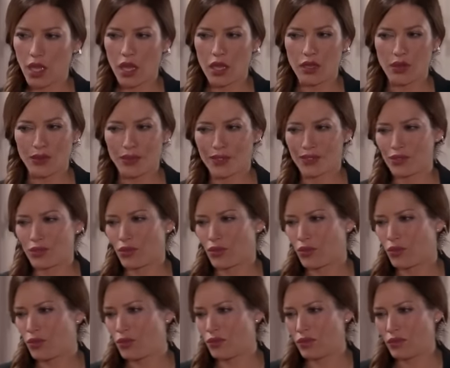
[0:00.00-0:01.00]
Ay, Luis, no.
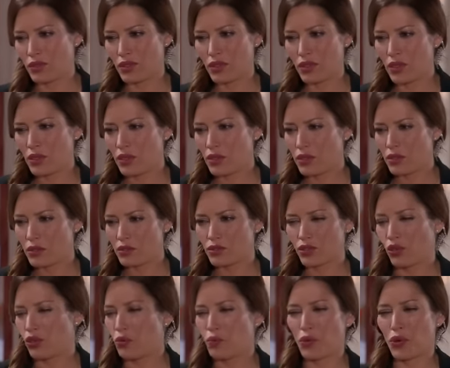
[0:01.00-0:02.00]

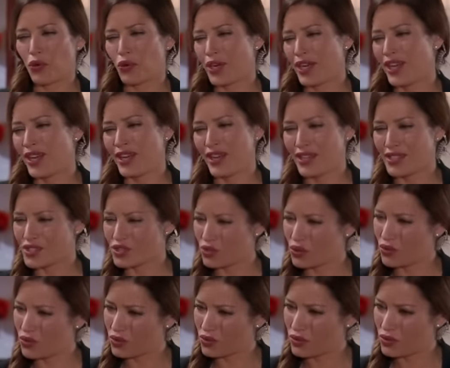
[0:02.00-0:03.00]
Yo no puedo creer eso.